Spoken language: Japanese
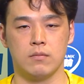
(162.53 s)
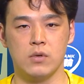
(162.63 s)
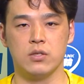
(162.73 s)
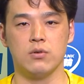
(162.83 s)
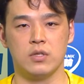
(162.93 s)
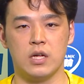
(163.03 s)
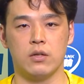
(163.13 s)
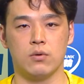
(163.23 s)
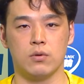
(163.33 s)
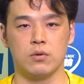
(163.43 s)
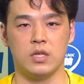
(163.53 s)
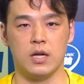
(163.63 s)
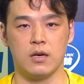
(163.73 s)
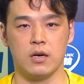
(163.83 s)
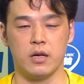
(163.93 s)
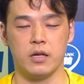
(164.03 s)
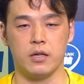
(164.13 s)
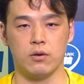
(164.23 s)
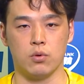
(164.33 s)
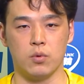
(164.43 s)
まあそうですねあの2段掛けに
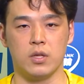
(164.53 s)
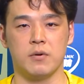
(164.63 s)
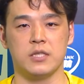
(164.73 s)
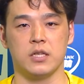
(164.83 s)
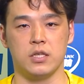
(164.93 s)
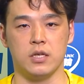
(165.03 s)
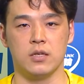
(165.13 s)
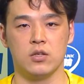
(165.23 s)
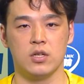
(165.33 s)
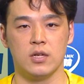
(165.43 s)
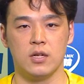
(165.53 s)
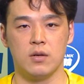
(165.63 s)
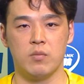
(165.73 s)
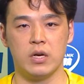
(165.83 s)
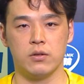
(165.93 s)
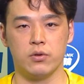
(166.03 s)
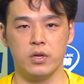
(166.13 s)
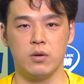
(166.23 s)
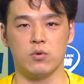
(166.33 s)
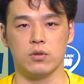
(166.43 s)
なると思ってましたし、まあ、けどそ
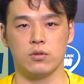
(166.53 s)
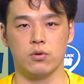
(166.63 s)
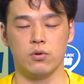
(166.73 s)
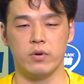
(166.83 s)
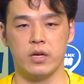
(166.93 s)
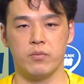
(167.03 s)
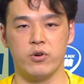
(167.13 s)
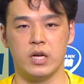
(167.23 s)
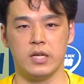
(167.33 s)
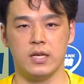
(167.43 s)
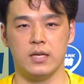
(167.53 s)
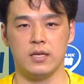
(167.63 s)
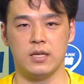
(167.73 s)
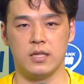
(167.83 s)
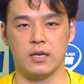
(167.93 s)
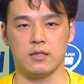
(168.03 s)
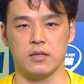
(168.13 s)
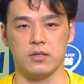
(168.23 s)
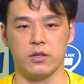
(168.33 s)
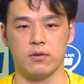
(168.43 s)
れでもその上無理やり行きたかっ
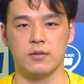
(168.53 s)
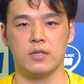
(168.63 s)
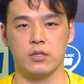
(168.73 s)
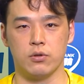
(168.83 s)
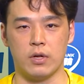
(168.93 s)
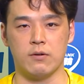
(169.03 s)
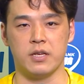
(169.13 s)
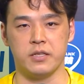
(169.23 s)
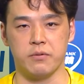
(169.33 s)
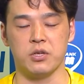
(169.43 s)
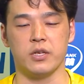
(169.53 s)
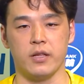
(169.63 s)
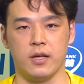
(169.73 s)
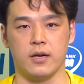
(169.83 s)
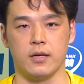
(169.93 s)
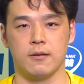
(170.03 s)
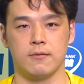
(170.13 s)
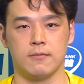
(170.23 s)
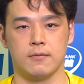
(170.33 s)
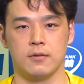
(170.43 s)
たですけどちょっと合わされちゃいましたね、はい、
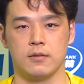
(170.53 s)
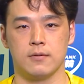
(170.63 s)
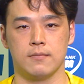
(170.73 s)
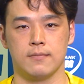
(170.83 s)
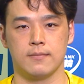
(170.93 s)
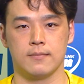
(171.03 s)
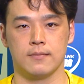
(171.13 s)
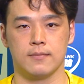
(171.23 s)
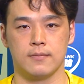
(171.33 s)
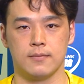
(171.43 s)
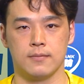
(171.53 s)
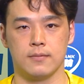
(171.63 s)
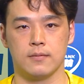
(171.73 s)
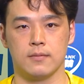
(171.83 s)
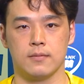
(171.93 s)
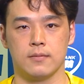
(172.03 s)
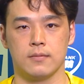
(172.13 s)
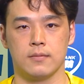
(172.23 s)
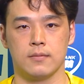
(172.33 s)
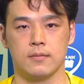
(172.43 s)
あのここダービー前に
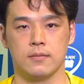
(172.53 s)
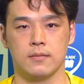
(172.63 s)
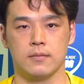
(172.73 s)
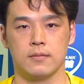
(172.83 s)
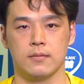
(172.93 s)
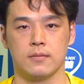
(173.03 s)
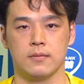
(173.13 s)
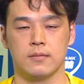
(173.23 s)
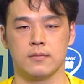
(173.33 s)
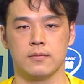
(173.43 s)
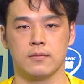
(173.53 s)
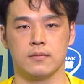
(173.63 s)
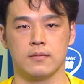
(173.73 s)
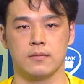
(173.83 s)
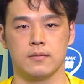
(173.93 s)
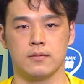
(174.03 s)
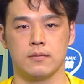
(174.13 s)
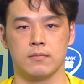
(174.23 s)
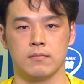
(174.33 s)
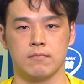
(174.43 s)
一層一場所走ったのは良
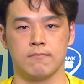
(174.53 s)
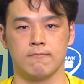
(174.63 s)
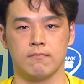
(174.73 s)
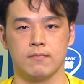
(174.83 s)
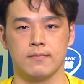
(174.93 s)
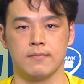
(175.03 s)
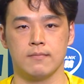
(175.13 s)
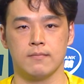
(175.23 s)
かったんじゃないですかね。